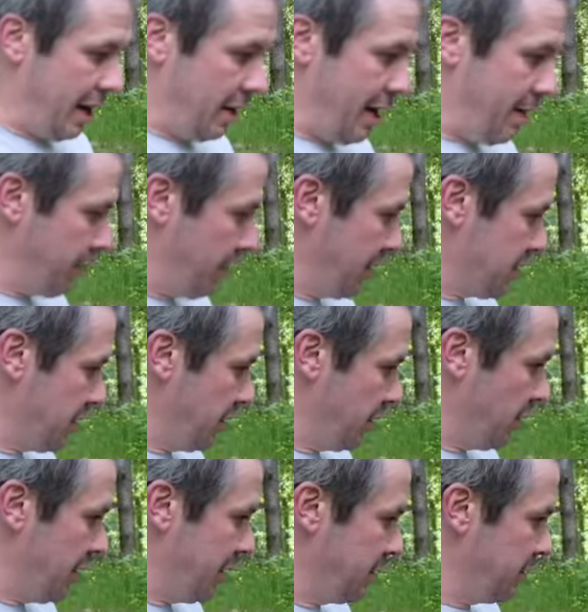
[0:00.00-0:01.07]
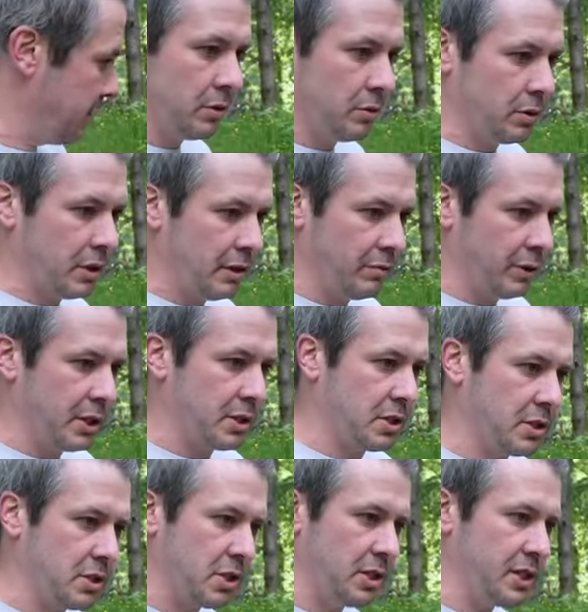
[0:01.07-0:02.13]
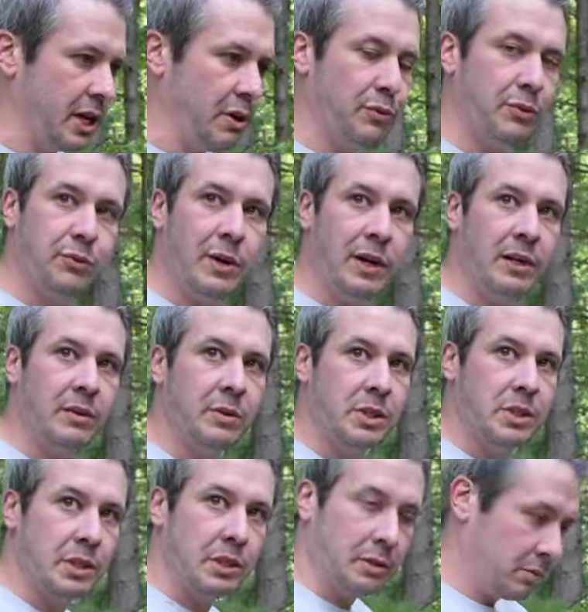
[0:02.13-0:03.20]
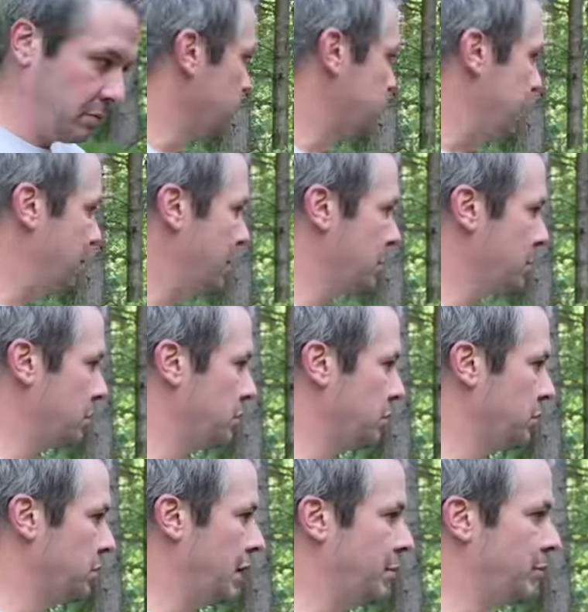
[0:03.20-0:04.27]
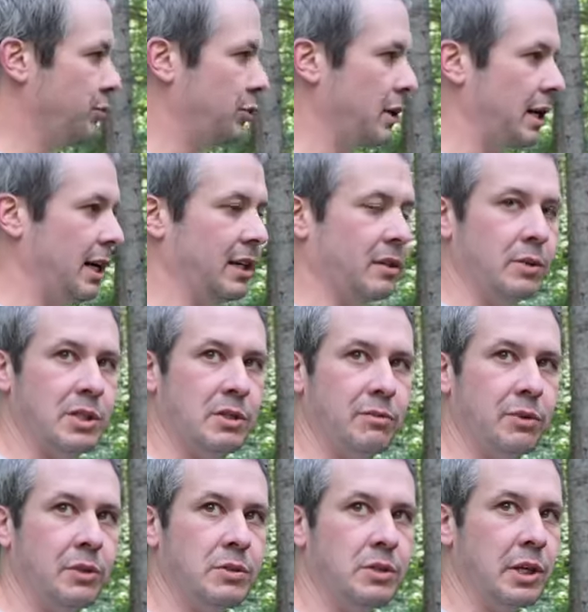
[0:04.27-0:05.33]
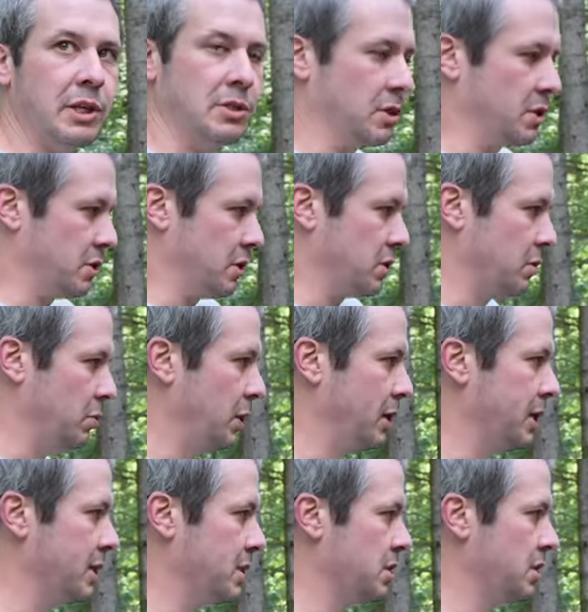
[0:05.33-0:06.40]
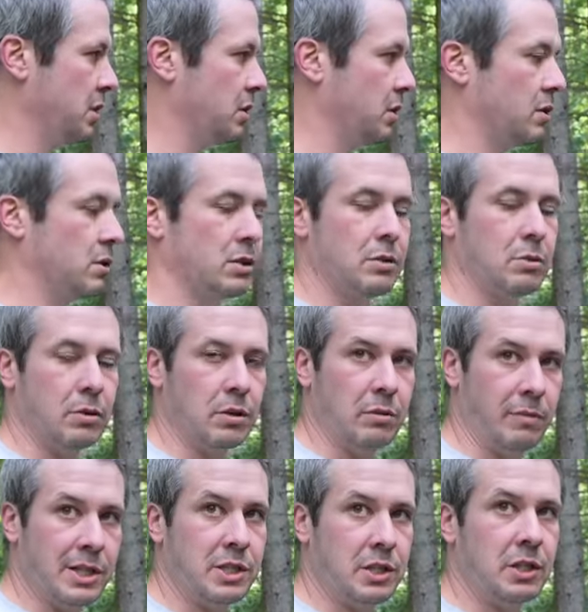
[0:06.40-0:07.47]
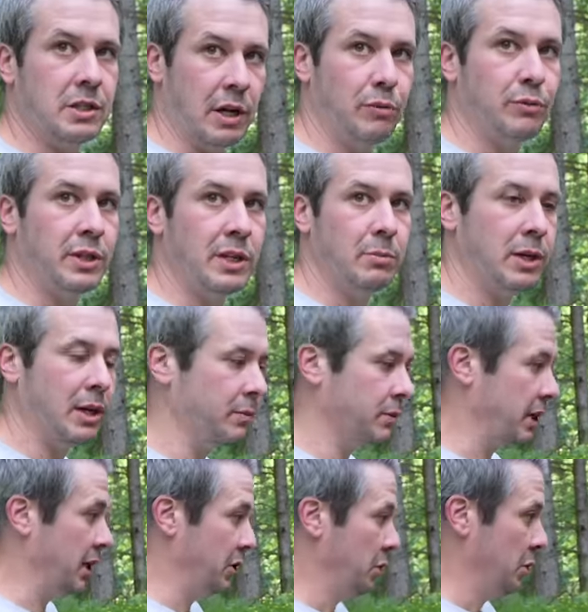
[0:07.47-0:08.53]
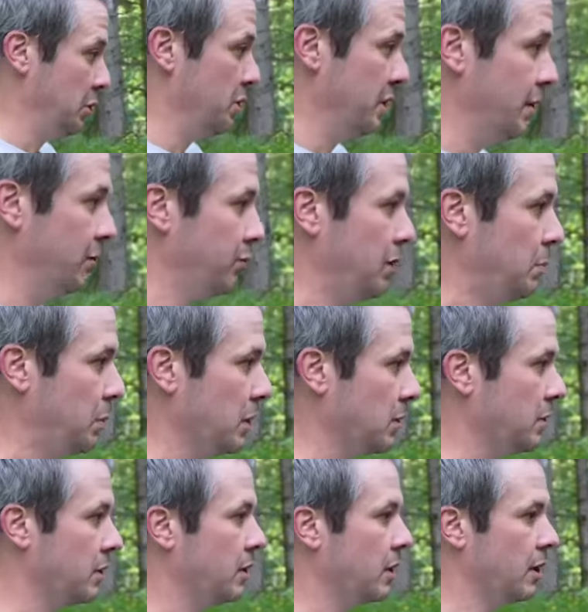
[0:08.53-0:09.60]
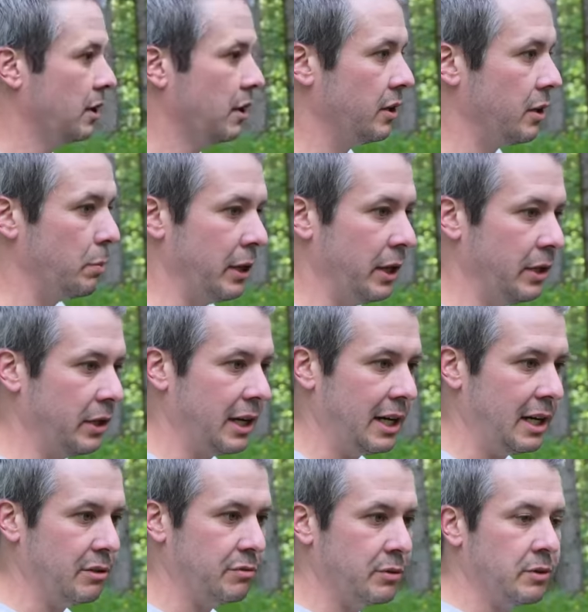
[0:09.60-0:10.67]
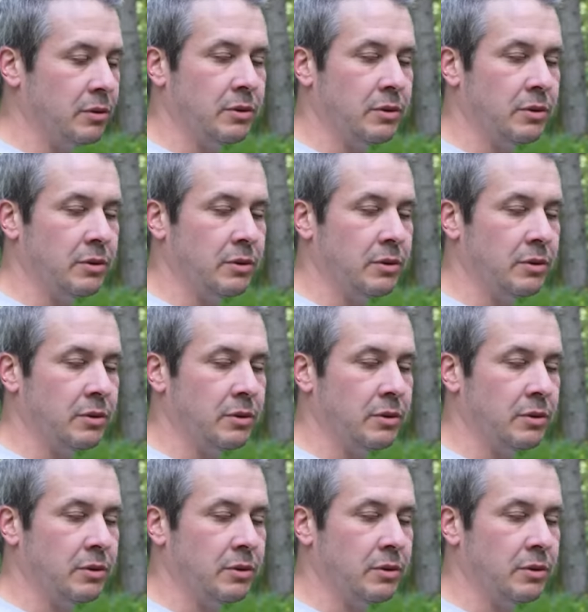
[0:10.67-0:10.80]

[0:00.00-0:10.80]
äh, Abwasserrohren und dann wird das gezielt aufgefangen, wird ja. hier gesammelt und da haben viele Arten was davon. Sei es jetzt das Wild an sich, dass es äh, Wasser aufnehmen kann, dann natürlich die Amphibien, Libellenlarven,